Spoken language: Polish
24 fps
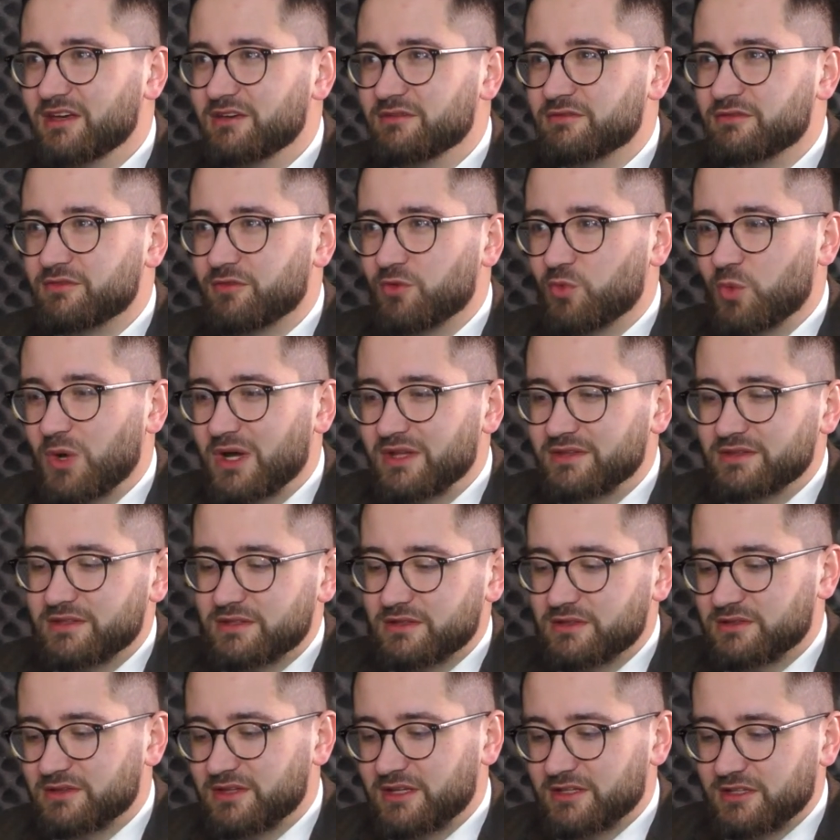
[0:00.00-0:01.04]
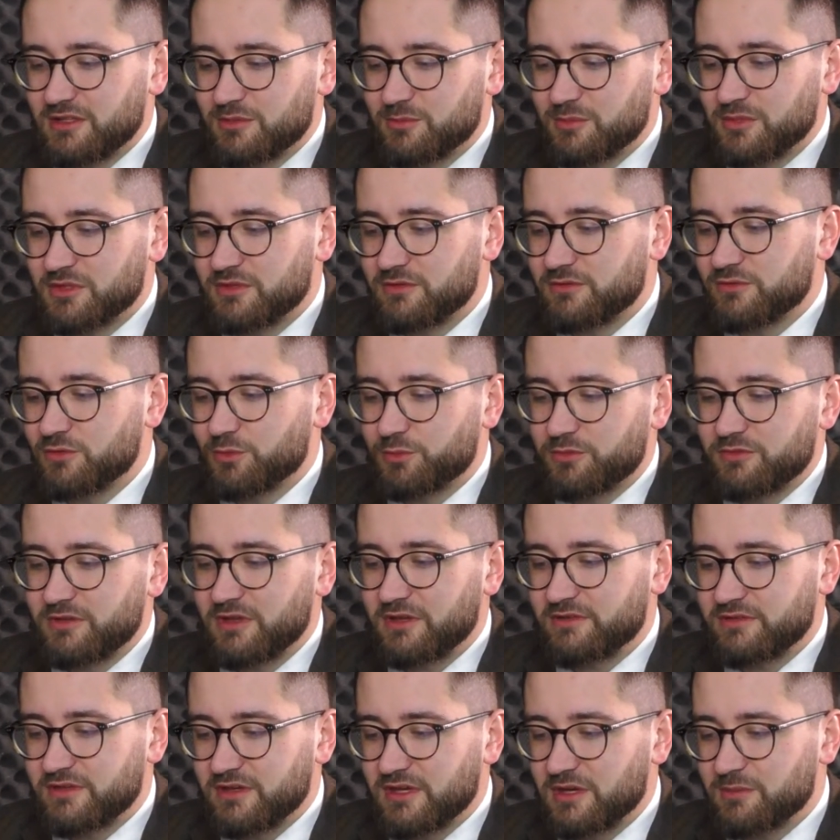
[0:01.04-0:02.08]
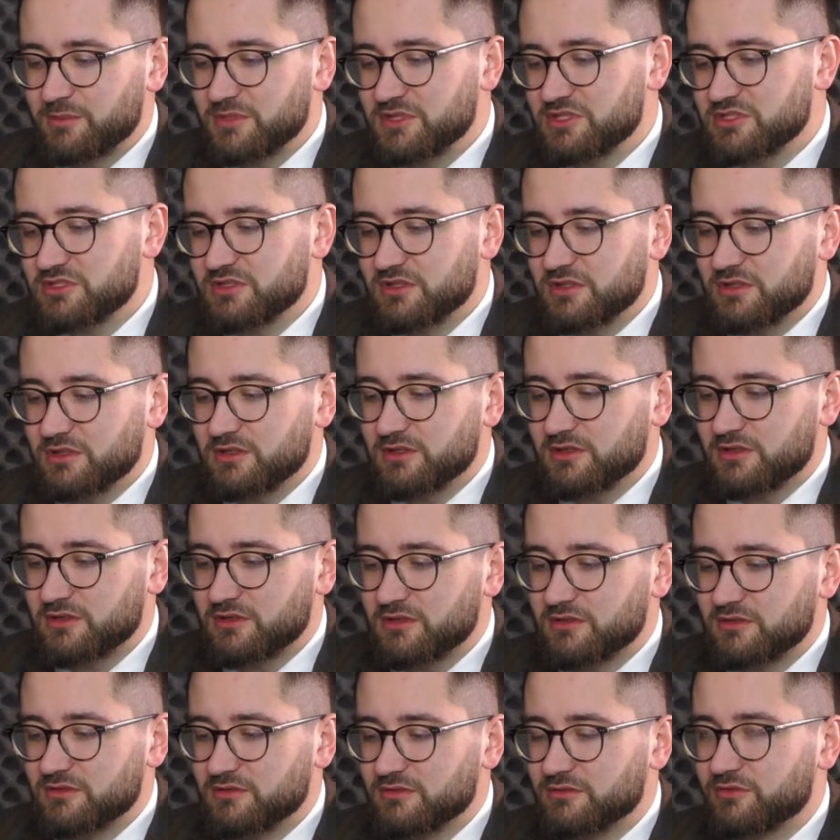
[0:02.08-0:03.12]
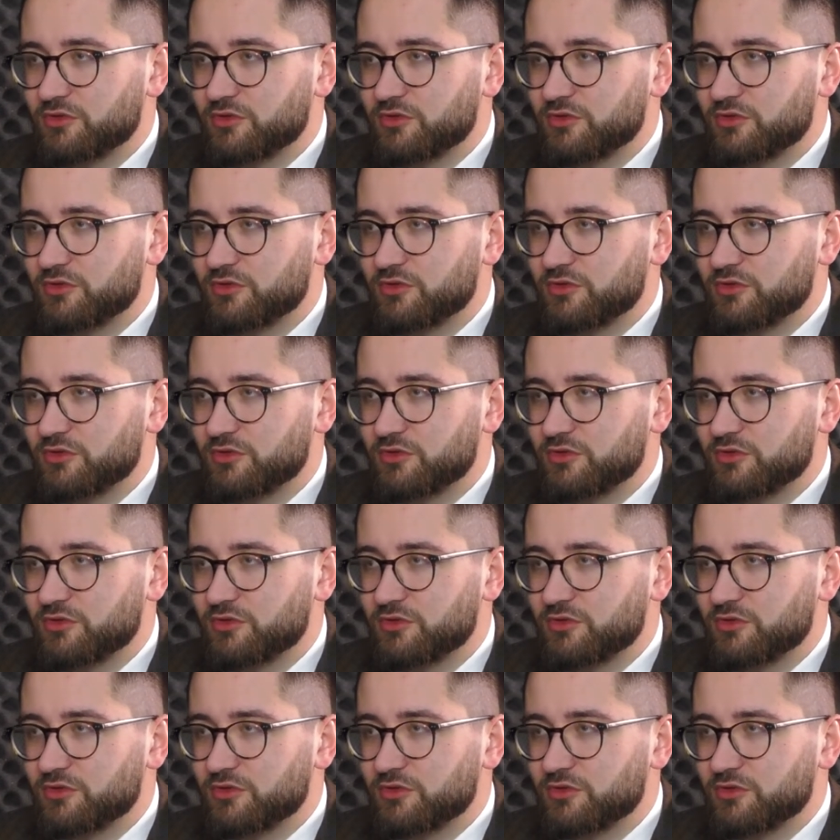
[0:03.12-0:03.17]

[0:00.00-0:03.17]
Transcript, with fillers: wywołany daniem substancji chemicznych y,